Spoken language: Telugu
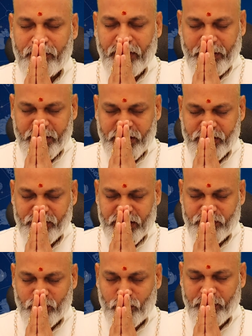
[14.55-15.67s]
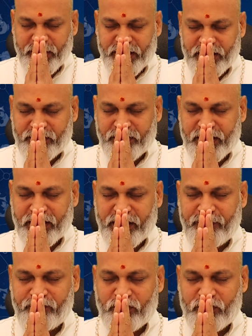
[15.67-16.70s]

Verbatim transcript: పరమేశ్వర స్వరూపమైనటువంటి